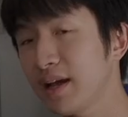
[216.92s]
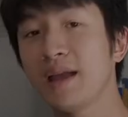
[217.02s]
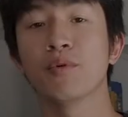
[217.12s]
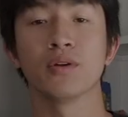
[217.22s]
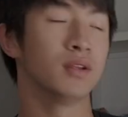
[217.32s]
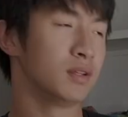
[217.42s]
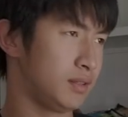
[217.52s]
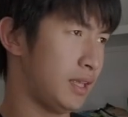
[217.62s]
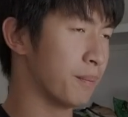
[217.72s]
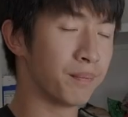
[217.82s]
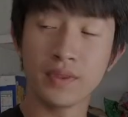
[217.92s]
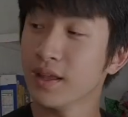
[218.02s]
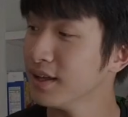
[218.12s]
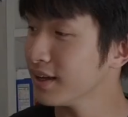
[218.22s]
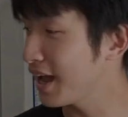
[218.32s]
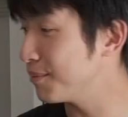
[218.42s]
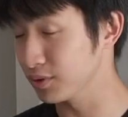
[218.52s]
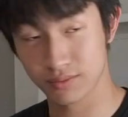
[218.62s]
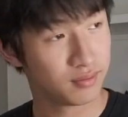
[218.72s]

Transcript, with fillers: ใกล้หมดเตรียมใกล้หมด